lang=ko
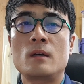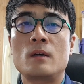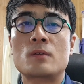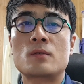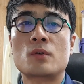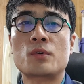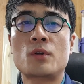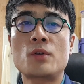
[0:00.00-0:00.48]

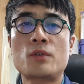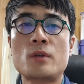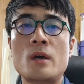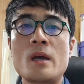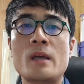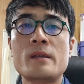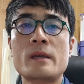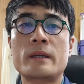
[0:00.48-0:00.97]
조선업계
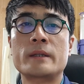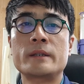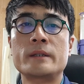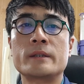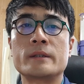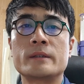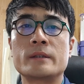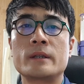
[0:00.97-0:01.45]

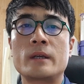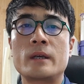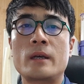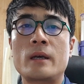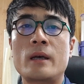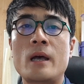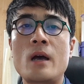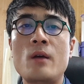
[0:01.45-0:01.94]
관계자는
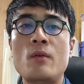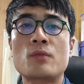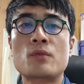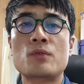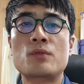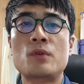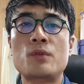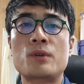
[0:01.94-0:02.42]
한국
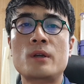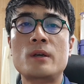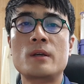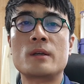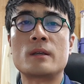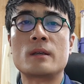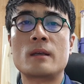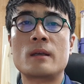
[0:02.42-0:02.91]

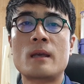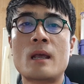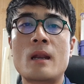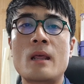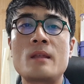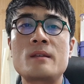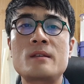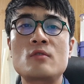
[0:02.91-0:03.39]
조선소들의
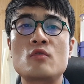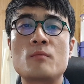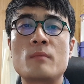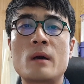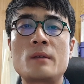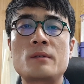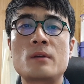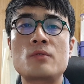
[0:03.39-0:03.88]
LNG
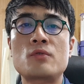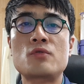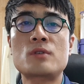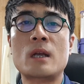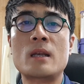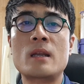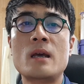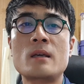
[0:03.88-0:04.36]
운반선 수주
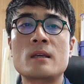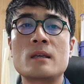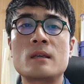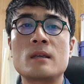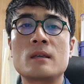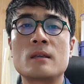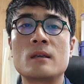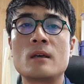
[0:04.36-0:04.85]

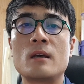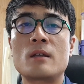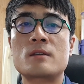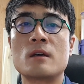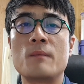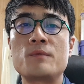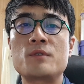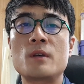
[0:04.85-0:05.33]
잔량이
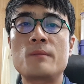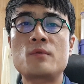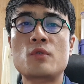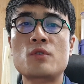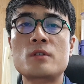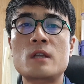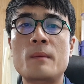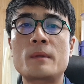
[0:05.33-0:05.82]
점점
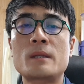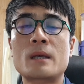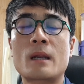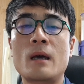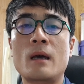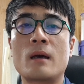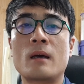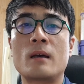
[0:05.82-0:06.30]
소진됨에
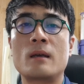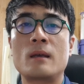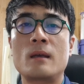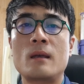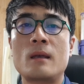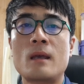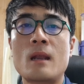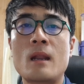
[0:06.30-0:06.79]
따라
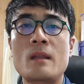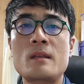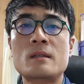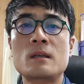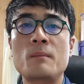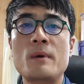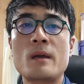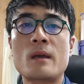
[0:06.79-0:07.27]
LNG
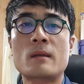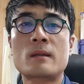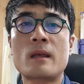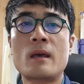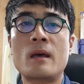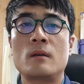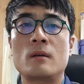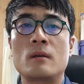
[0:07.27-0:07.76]
선박에
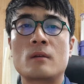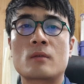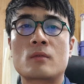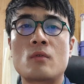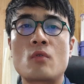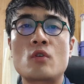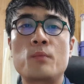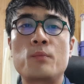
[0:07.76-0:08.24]
대한
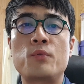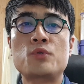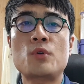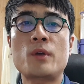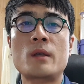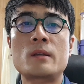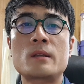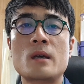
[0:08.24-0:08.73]
공급
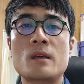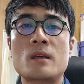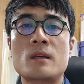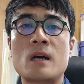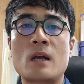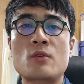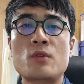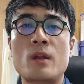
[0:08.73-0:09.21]
부족 현상이
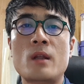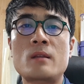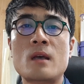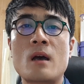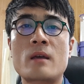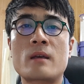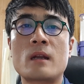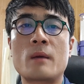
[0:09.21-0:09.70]
강조되는
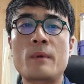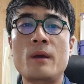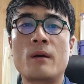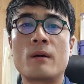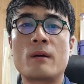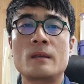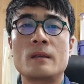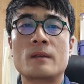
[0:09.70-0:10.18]

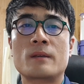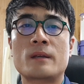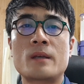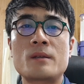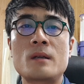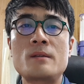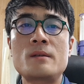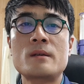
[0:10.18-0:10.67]
상황이라며
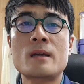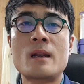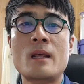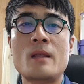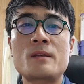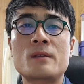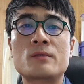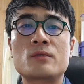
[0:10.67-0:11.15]
계절적
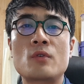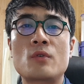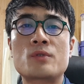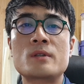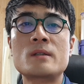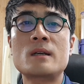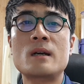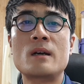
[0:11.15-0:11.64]
LNG 수요
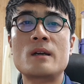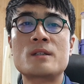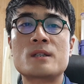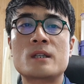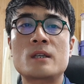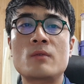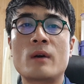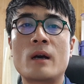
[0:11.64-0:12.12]
증가의
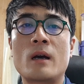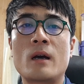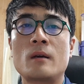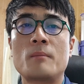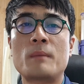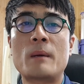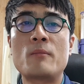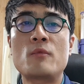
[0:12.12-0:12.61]

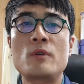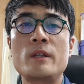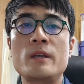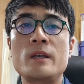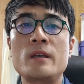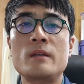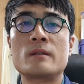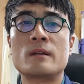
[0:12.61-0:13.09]
시기와
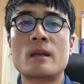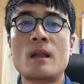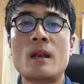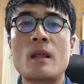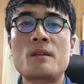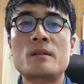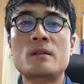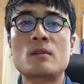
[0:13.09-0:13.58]
맞물린
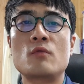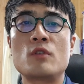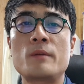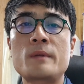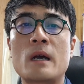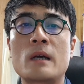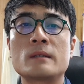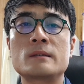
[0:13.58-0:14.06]
LNG선
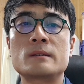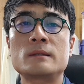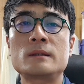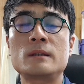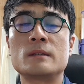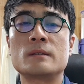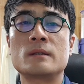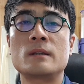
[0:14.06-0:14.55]
운임
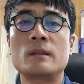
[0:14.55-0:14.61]
상승은